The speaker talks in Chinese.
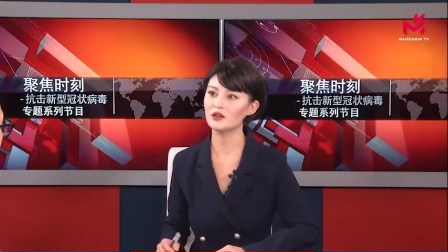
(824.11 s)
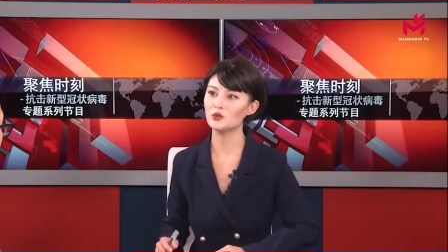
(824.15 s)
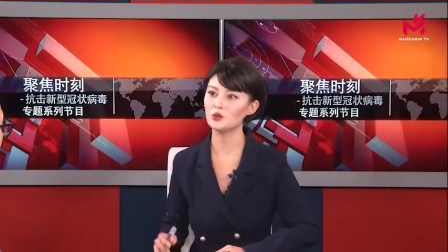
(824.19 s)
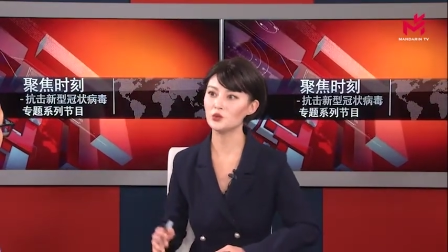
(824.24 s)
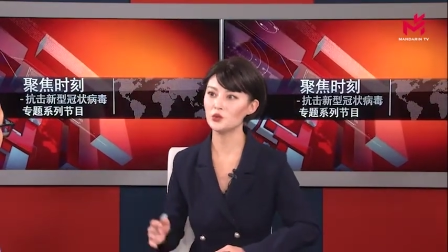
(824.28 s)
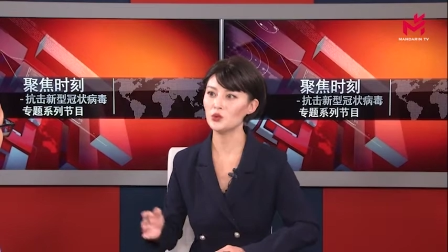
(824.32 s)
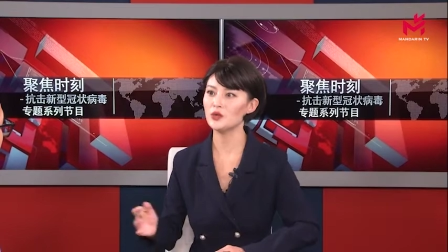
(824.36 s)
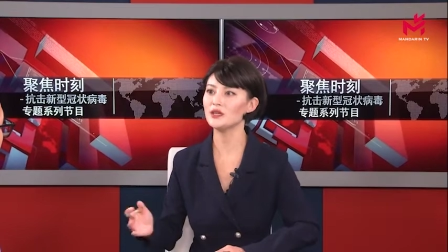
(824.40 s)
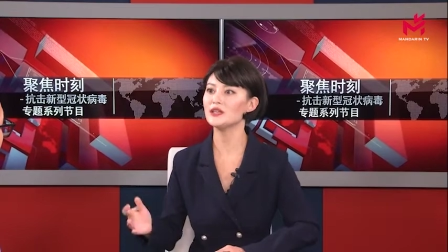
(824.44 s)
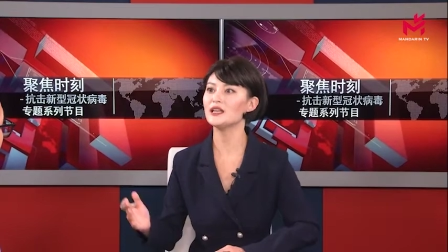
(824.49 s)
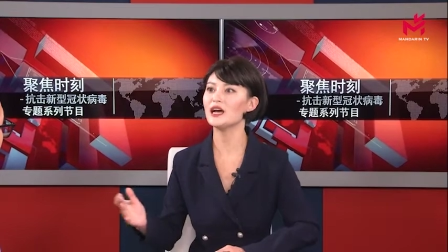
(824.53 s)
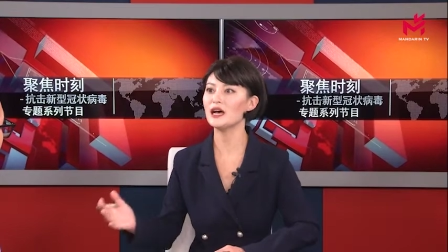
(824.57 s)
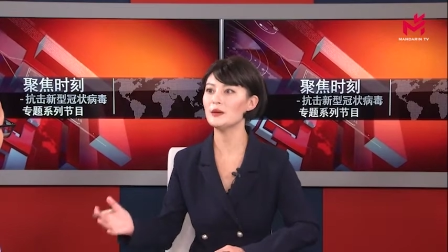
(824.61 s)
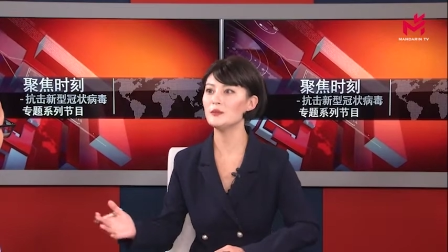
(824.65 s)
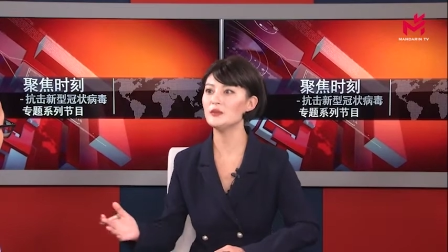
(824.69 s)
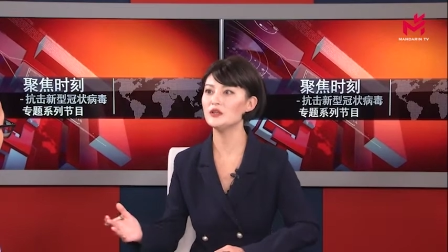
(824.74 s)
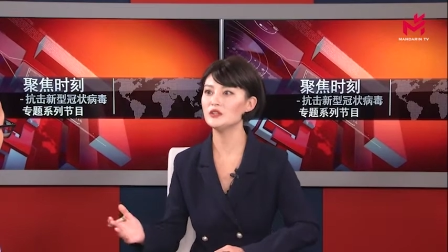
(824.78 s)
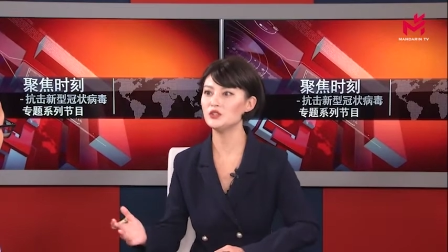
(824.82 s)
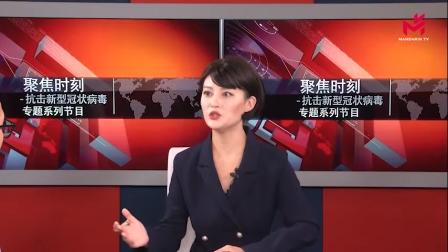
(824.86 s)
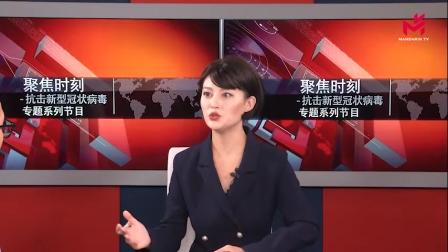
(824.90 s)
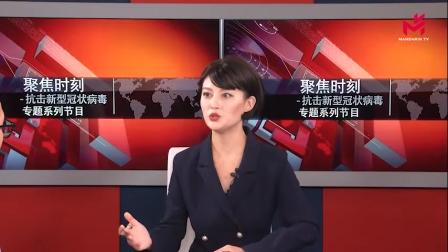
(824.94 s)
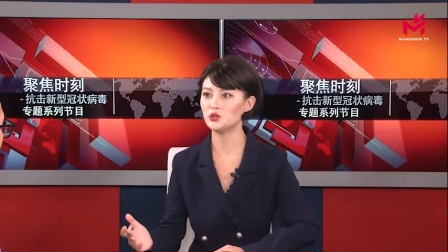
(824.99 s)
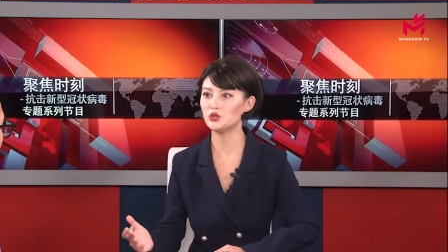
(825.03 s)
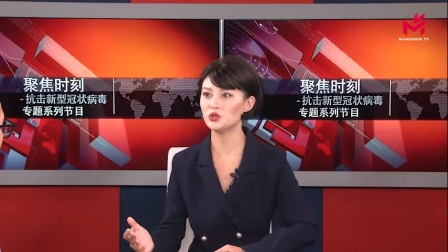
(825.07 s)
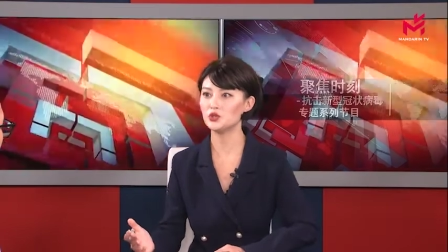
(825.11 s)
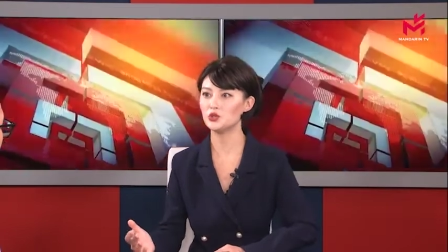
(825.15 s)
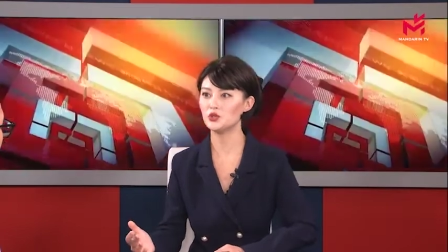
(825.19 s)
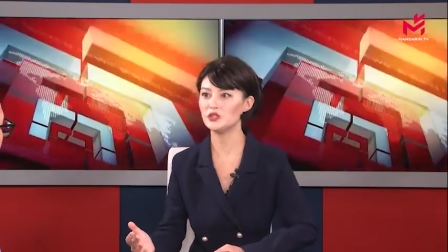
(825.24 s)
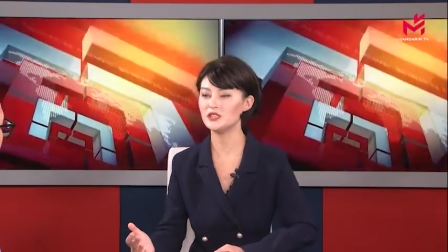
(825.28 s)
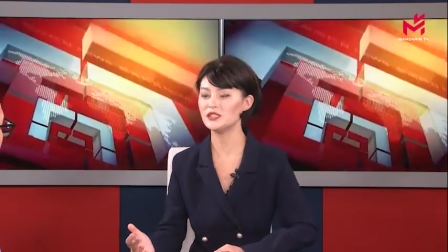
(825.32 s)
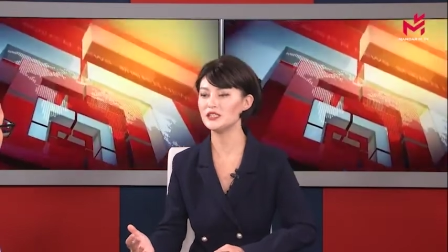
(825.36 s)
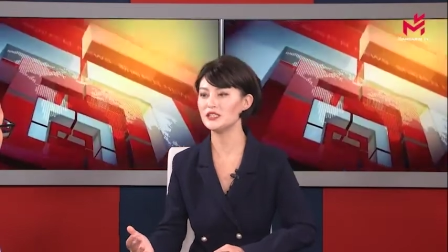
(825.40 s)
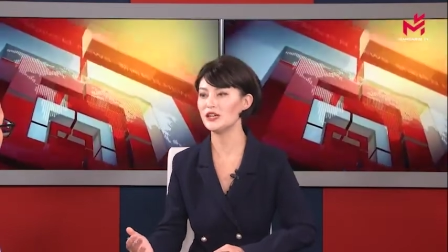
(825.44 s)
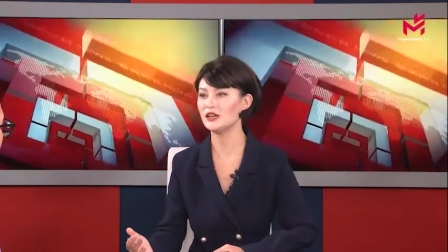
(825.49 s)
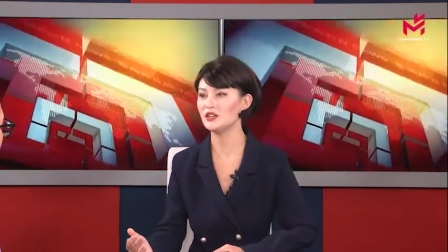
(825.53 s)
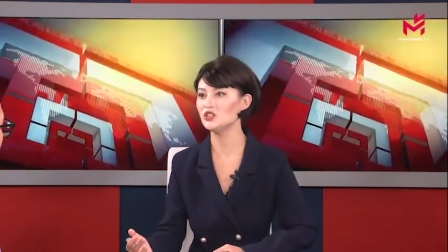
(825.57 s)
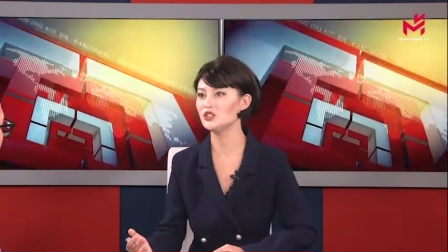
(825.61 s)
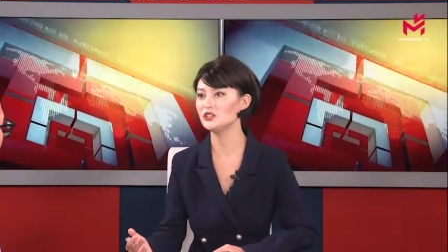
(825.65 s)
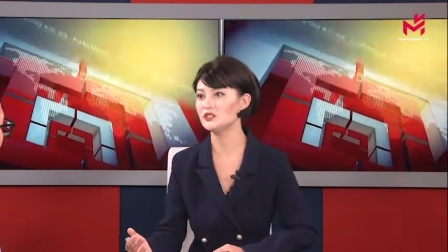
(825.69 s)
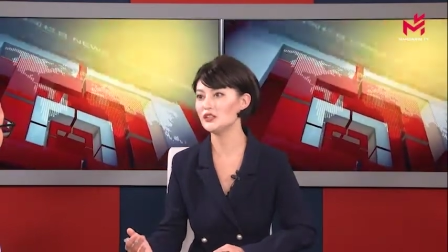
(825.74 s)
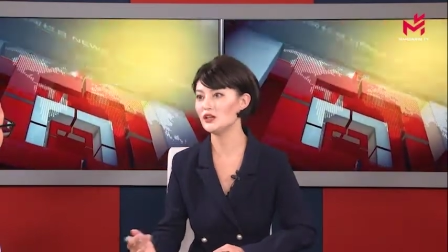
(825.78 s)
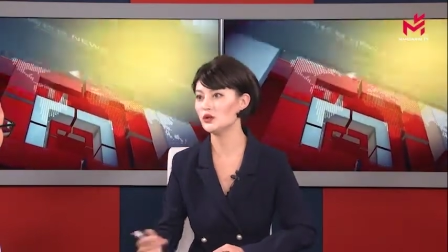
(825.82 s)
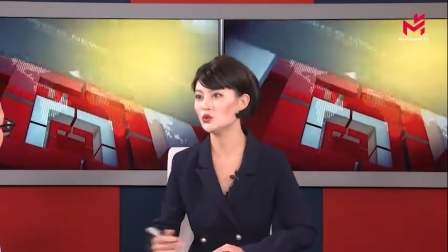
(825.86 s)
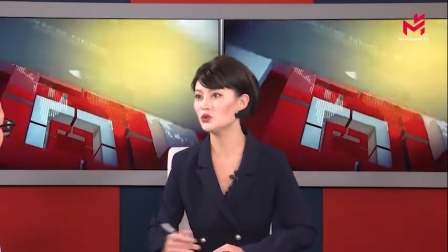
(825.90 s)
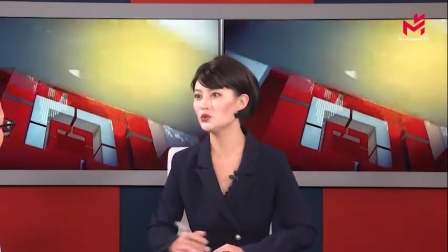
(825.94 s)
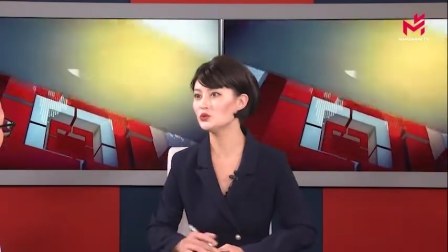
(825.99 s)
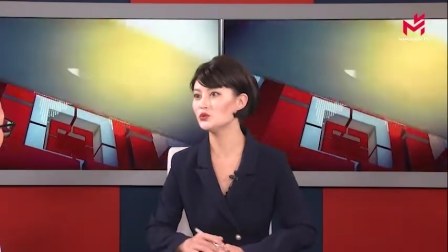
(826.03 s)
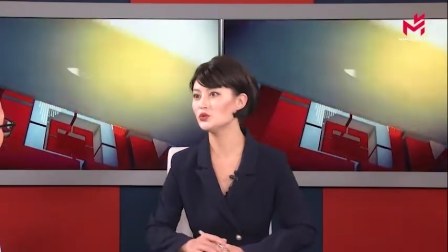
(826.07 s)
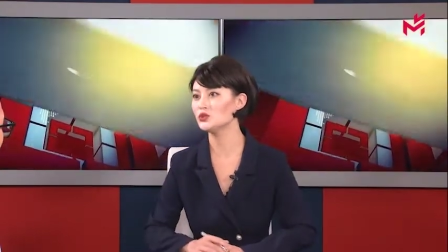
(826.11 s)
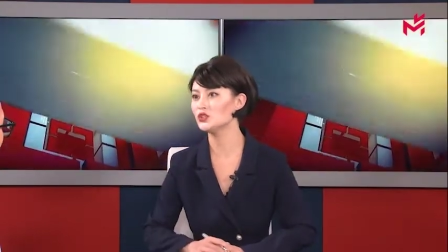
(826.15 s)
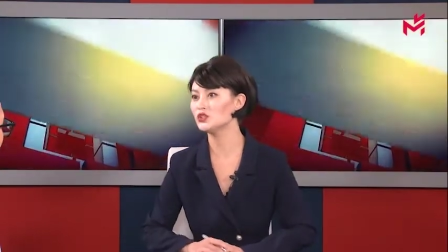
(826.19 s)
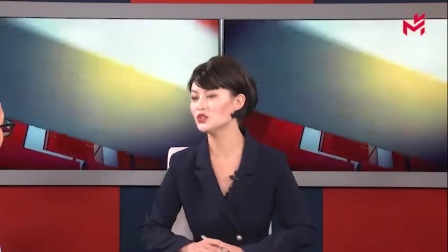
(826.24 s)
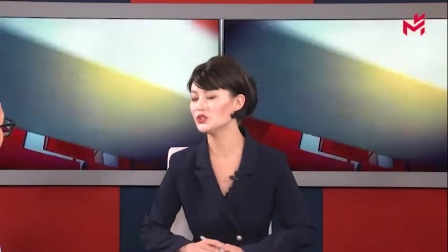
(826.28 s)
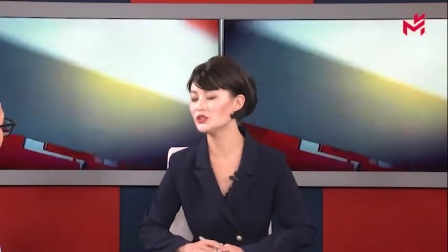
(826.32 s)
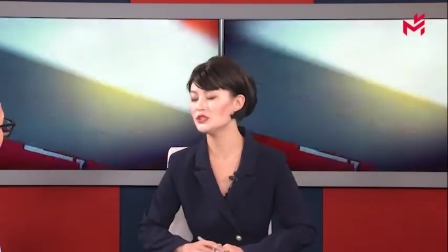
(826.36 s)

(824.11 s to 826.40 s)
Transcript: 对他们就是说强制在工作时